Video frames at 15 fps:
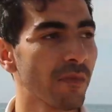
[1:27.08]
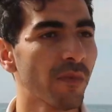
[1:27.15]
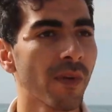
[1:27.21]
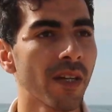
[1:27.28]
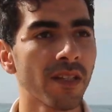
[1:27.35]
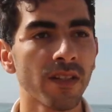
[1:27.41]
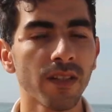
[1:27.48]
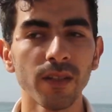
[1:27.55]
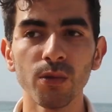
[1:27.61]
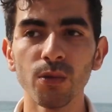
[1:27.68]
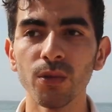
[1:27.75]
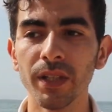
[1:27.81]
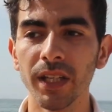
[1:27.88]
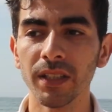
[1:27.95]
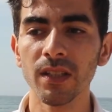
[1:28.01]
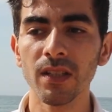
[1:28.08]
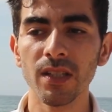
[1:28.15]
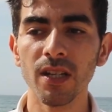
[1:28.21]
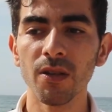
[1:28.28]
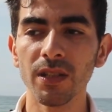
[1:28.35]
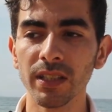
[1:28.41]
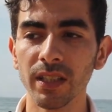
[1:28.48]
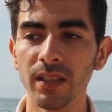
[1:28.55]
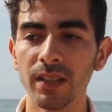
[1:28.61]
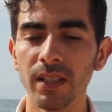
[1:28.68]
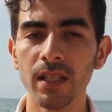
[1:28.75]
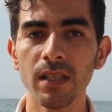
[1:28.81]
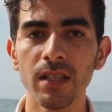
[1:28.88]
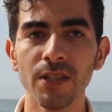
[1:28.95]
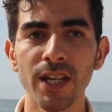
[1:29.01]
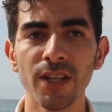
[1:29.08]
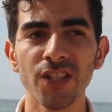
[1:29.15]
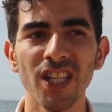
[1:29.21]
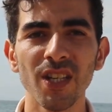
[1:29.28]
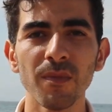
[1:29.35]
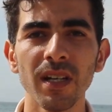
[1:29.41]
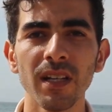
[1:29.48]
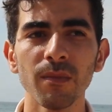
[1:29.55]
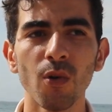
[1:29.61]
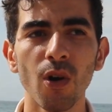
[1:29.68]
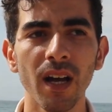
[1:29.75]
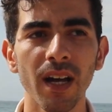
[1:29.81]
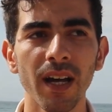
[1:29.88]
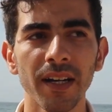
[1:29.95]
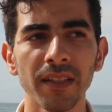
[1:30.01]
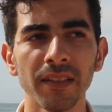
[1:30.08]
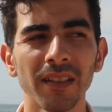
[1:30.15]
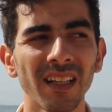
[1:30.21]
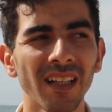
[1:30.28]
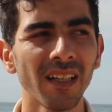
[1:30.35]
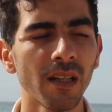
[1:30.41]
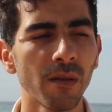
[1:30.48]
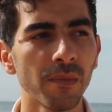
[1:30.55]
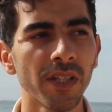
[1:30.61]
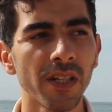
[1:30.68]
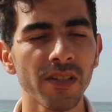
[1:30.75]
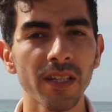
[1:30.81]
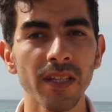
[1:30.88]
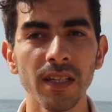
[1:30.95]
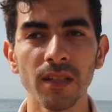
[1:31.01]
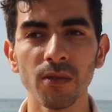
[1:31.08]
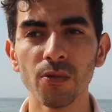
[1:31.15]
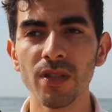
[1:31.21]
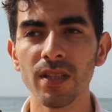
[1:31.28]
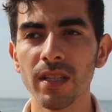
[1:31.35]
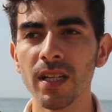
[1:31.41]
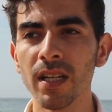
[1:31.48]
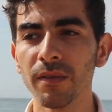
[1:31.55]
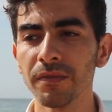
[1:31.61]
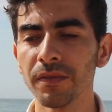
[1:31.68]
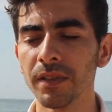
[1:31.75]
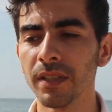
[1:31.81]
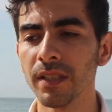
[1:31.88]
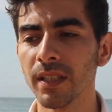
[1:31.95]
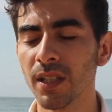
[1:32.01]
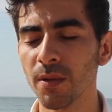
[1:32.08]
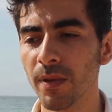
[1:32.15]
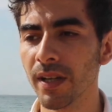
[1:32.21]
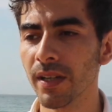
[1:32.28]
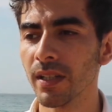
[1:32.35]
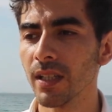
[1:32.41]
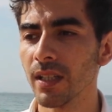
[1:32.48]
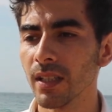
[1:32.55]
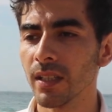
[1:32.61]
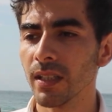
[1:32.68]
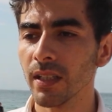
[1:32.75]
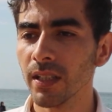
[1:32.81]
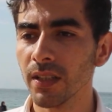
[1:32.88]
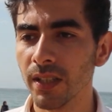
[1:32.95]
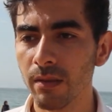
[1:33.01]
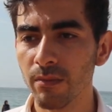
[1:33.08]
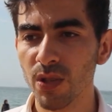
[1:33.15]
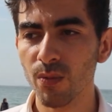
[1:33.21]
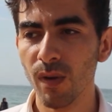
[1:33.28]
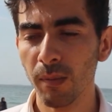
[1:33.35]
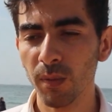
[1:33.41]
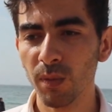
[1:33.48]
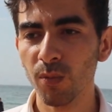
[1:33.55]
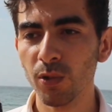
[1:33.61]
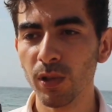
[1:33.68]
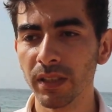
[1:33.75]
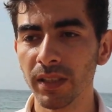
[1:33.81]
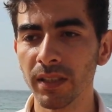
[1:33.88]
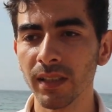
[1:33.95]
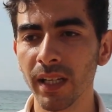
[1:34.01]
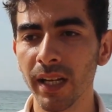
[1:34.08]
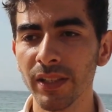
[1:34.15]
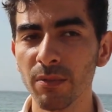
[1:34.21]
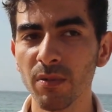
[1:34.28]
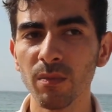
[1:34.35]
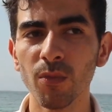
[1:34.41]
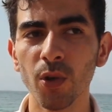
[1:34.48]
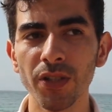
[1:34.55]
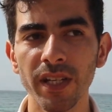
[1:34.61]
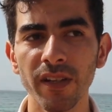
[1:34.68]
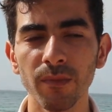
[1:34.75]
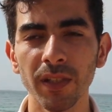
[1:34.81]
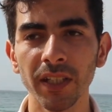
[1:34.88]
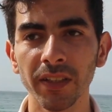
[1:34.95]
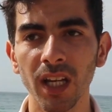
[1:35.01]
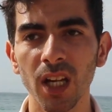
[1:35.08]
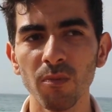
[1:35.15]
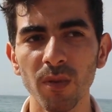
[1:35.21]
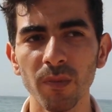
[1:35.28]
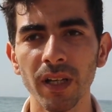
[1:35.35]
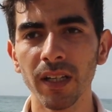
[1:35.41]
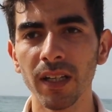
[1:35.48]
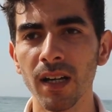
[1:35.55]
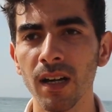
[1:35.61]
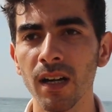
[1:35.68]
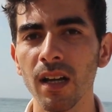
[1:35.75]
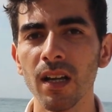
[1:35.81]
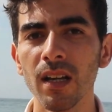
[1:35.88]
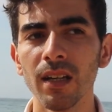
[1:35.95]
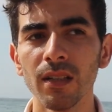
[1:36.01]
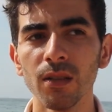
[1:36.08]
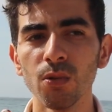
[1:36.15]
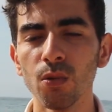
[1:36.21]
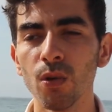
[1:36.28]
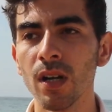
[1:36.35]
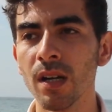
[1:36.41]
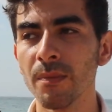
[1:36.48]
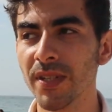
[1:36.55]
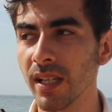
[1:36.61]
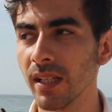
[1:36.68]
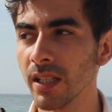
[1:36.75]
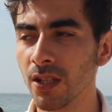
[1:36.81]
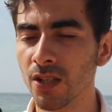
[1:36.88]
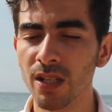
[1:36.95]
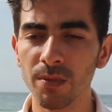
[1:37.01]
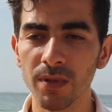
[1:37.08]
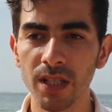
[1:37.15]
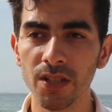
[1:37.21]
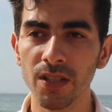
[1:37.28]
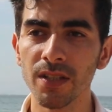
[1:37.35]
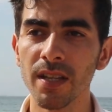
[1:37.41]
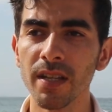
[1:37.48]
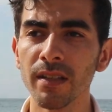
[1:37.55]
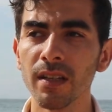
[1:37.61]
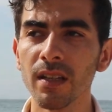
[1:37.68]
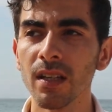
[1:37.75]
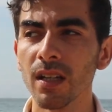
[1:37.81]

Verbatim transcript: بما تشهده يعني الشواطئ ديال جهه الشمال مؤخرا من ارتياد واصطياف آه، كبير آه، ديال مجموعه من المواطنين القادمين من مختلف مناطق المملكه هو مساله ايجابيه جدا